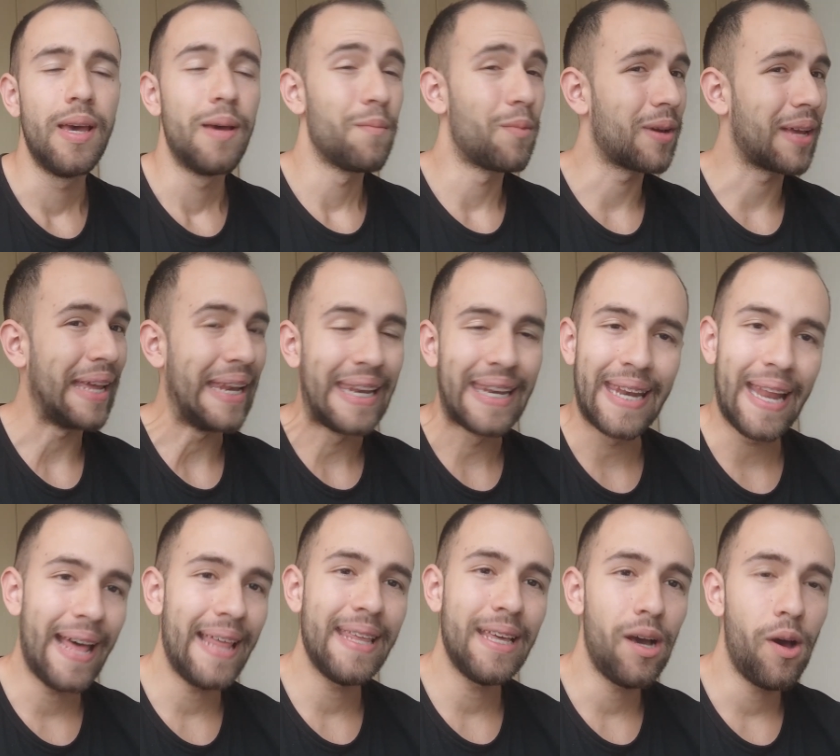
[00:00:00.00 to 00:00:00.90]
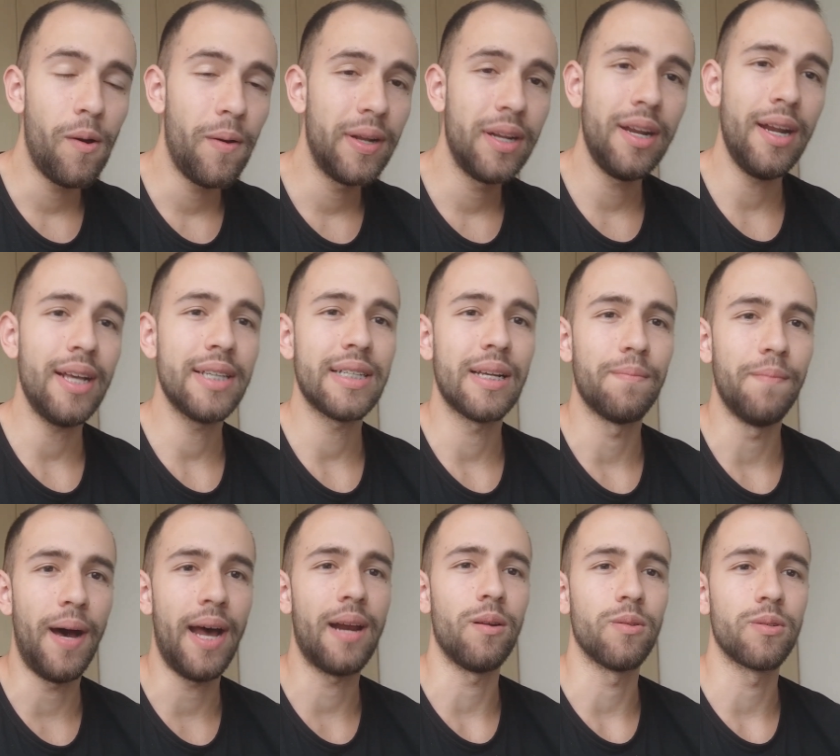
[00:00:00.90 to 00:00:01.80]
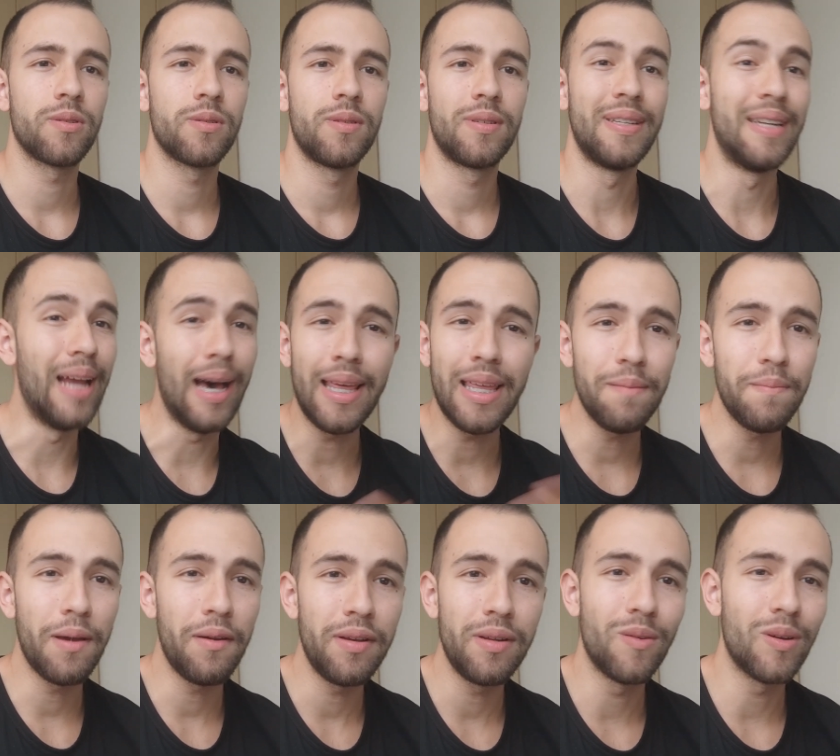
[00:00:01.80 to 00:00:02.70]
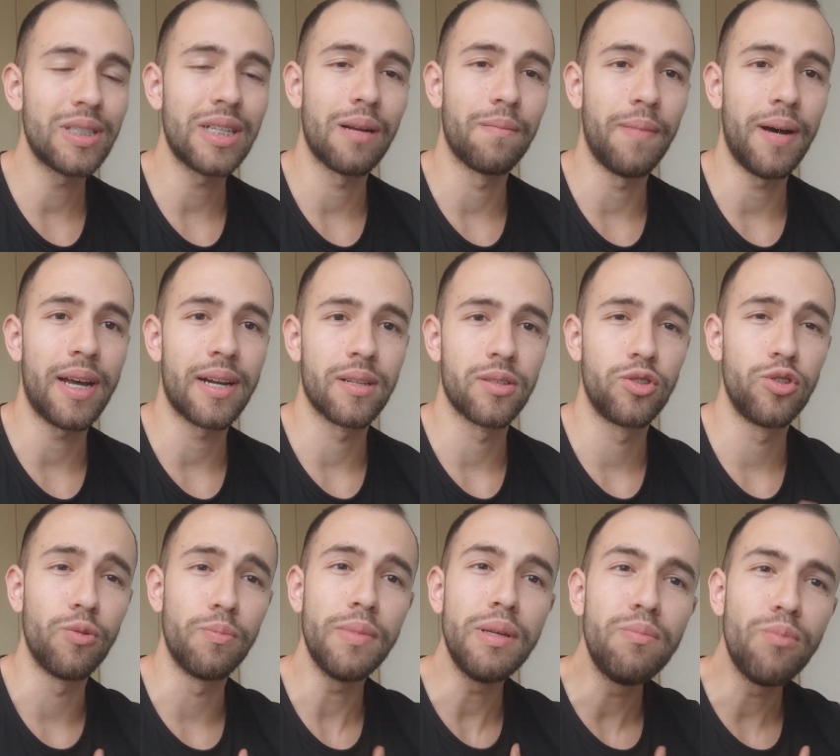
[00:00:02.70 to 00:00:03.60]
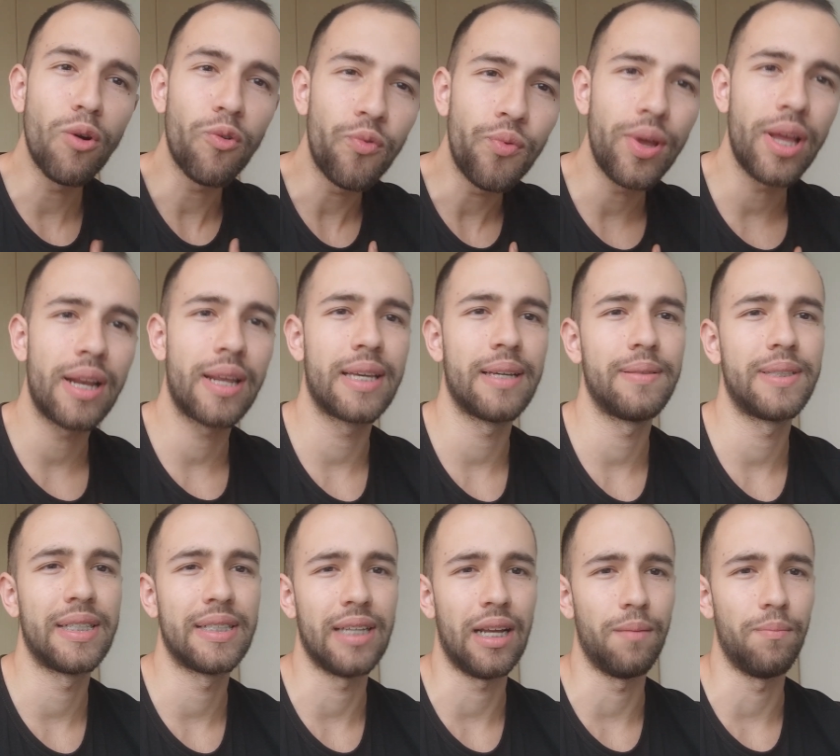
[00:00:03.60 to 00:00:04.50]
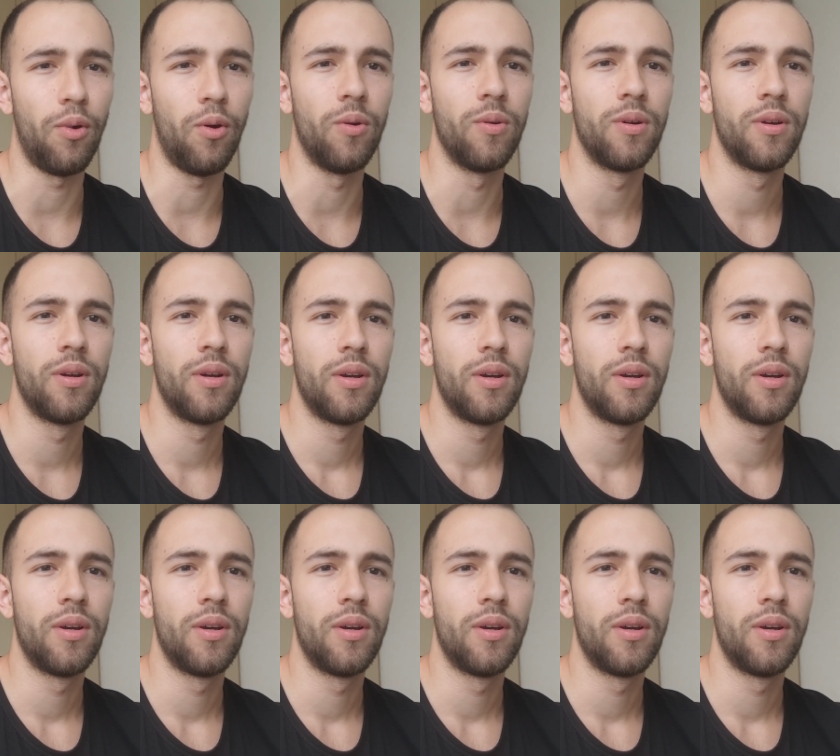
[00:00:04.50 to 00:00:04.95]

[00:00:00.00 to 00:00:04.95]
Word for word: Porque nadie va a venir a salvarlos. Nadie me vino a salvar. Yo mismo fui el que se salvó.